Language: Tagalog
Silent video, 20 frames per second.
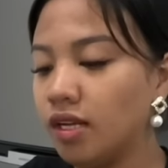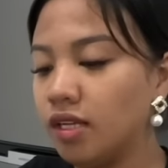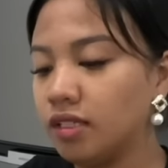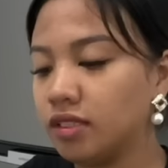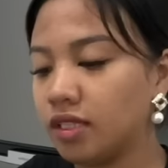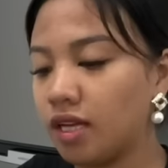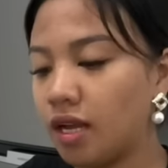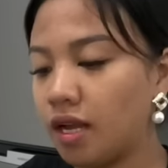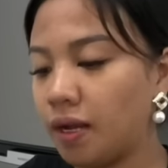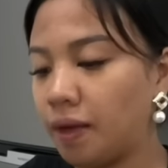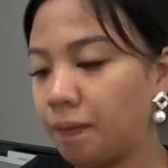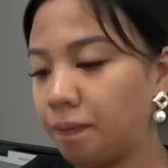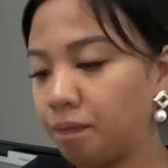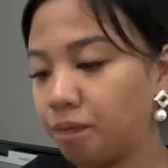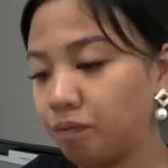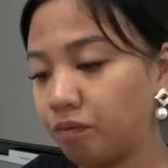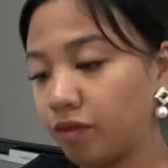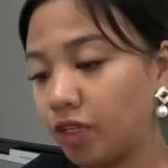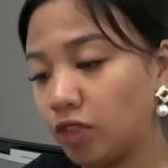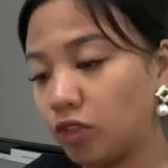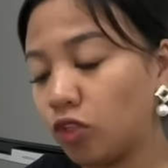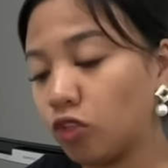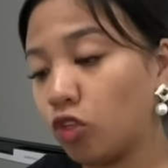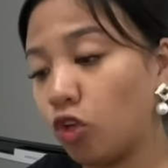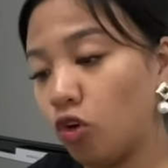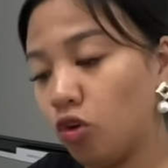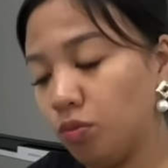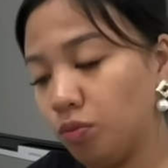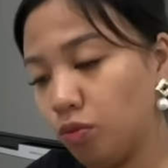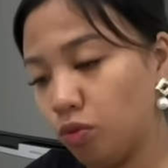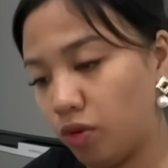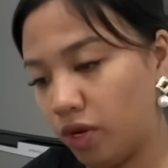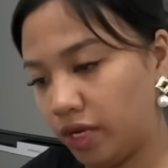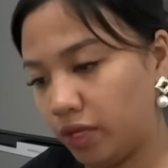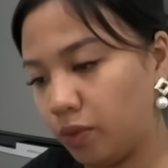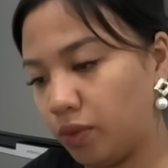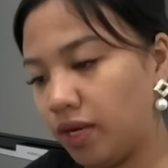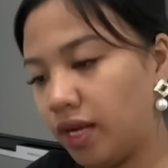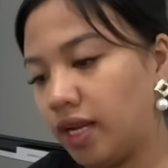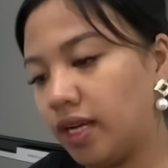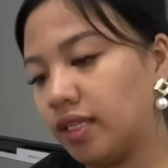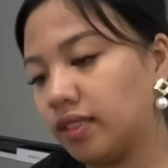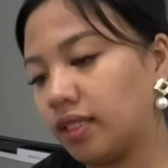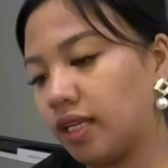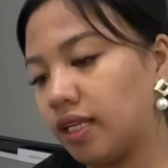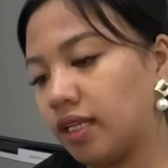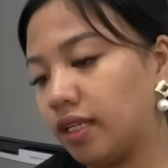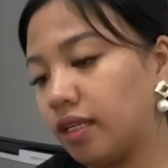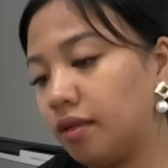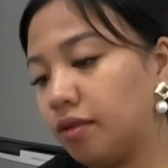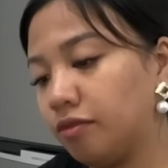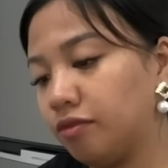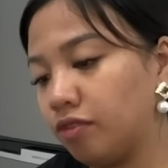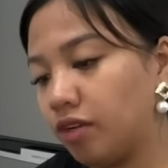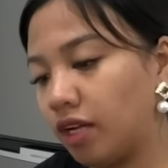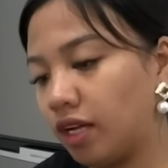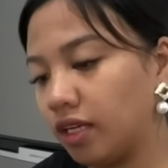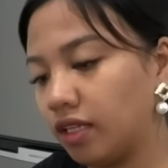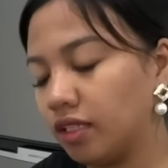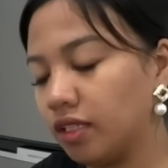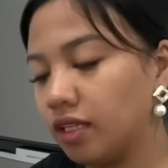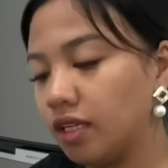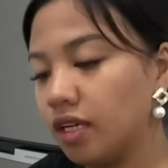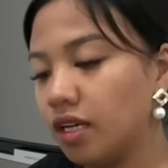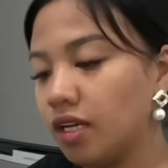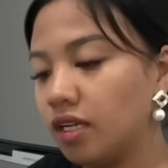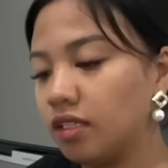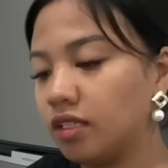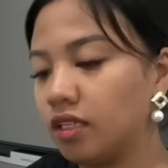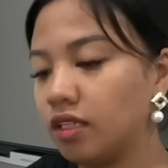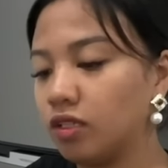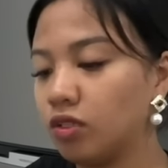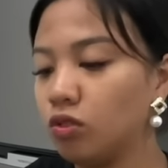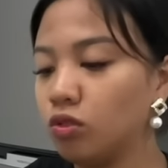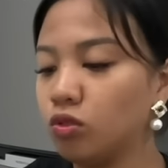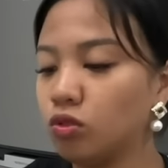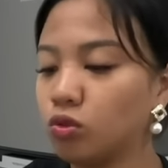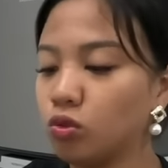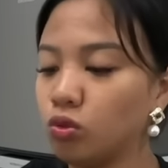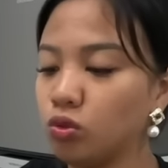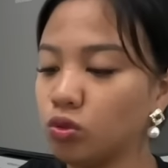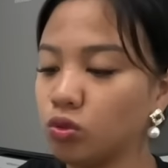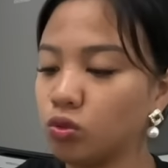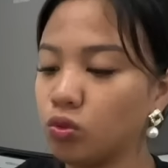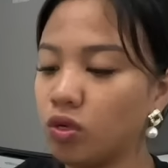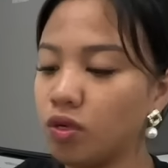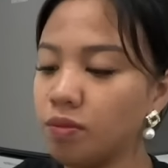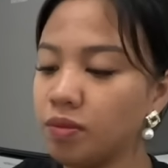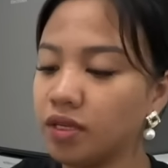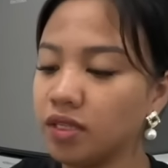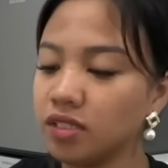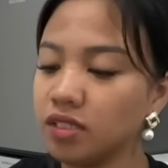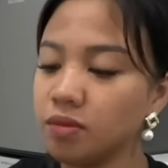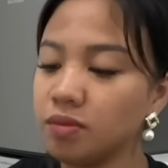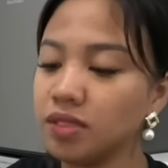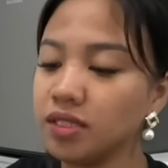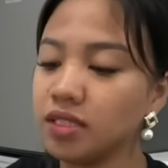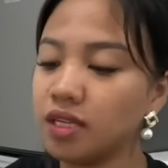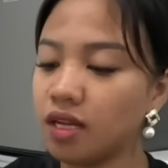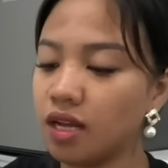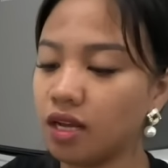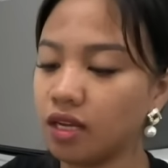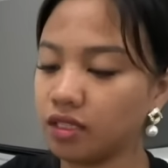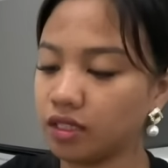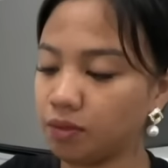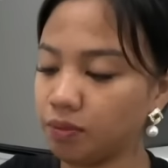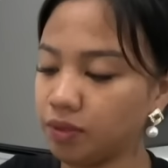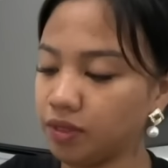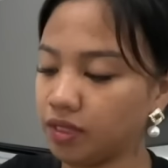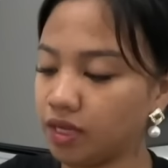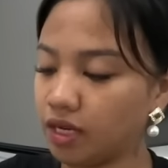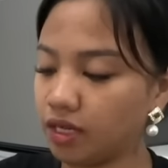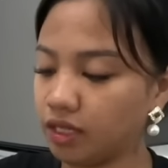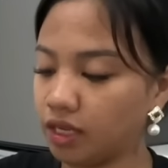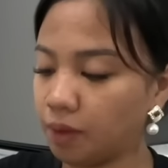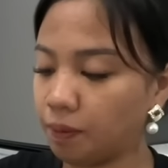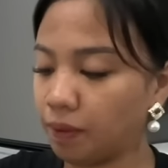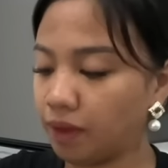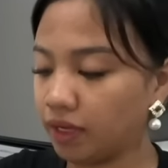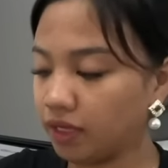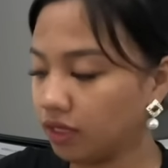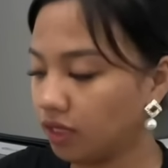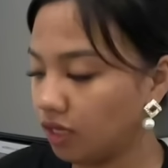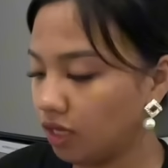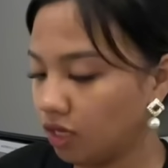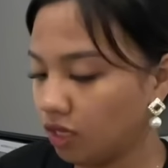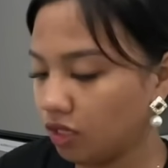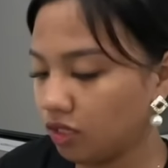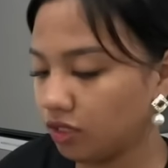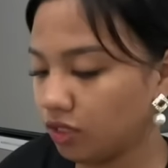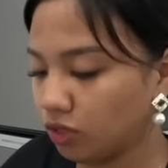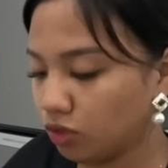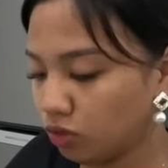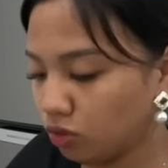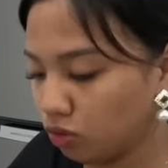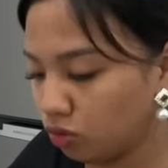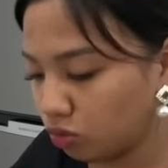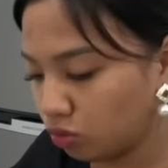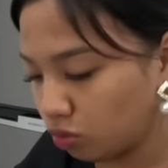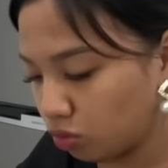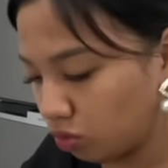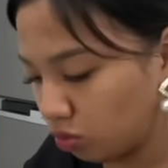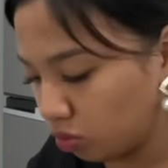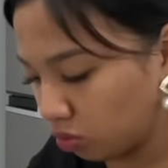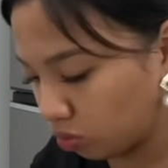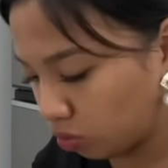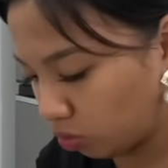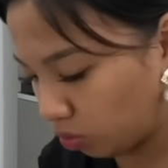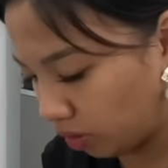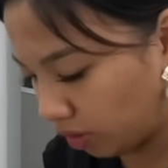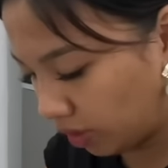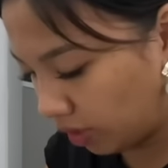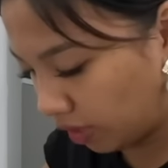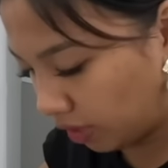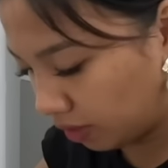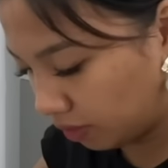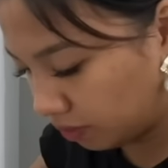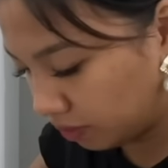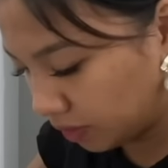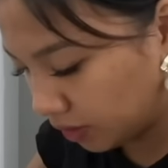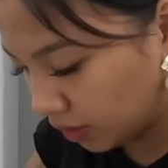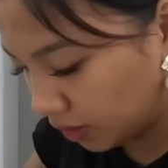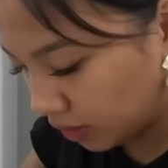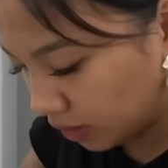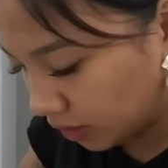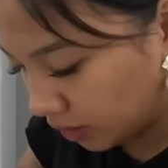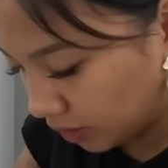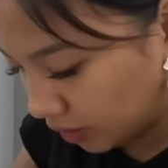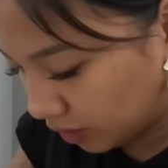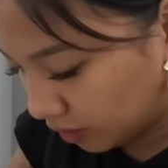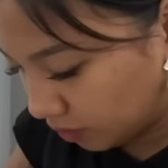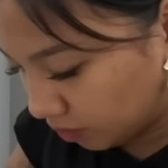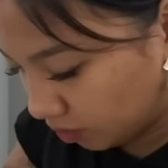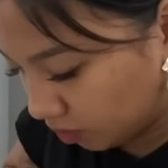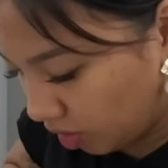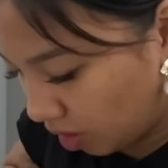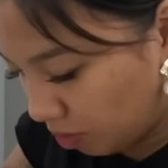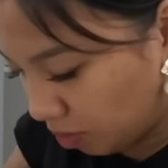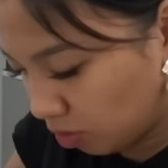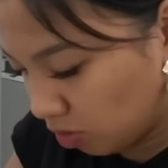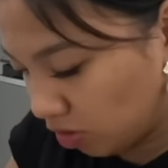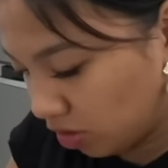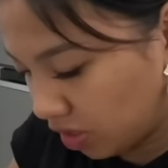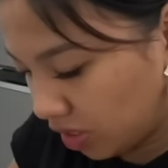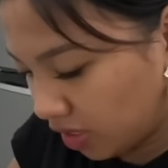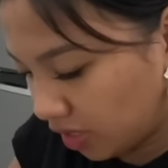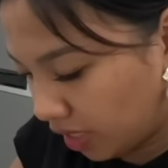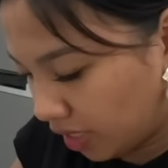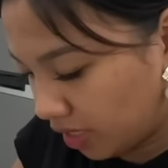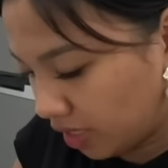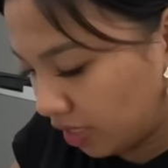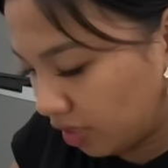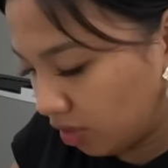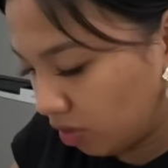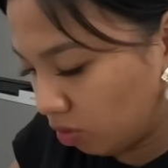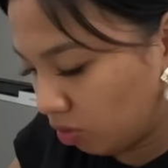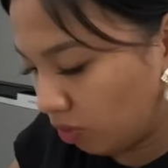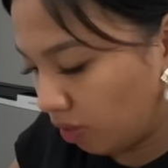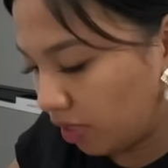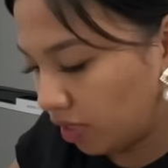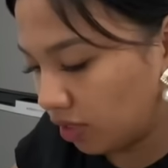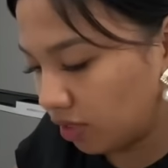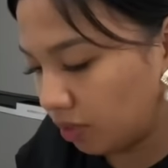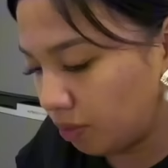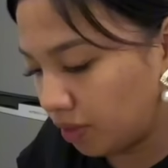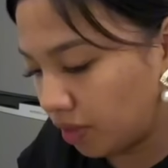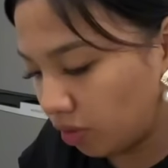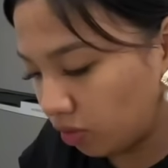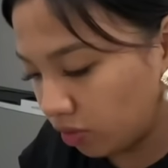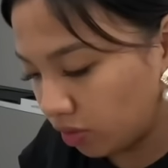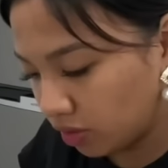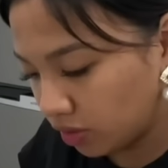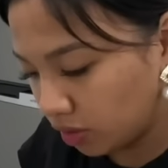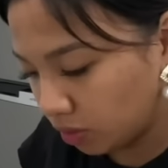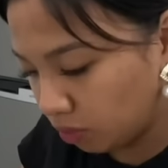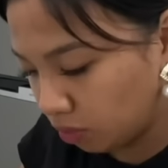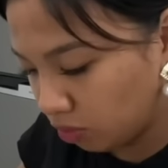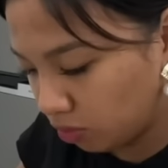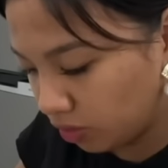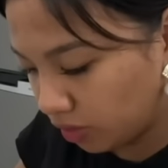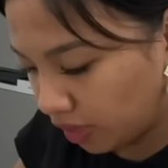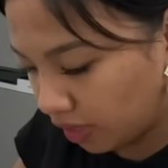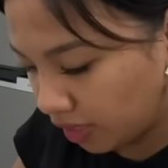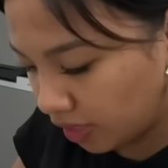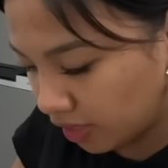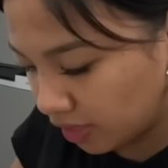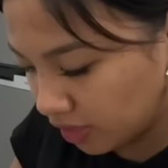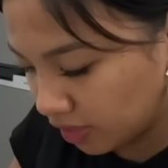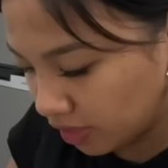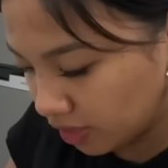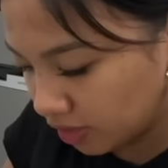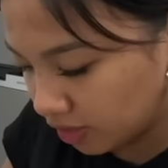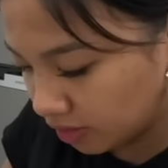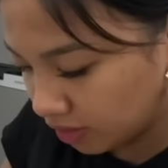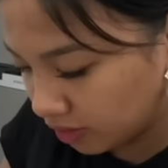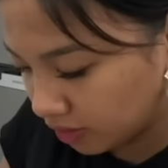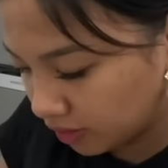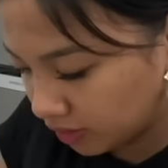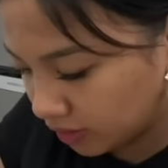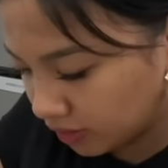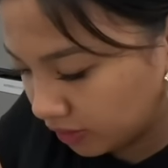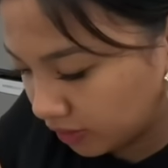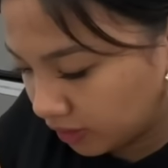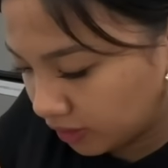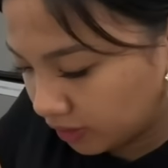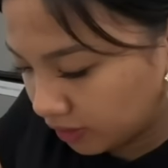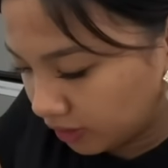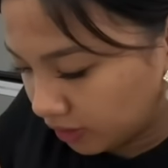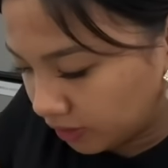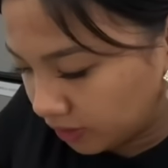Sa totoong buhay, wala lang talagang vlog. Nagluluto-luto kami kasi mas nakakatapid talaga pag nagluluto-luto ka lang. Dami kong chika, naghiwa lang naman ako ng sibuyas.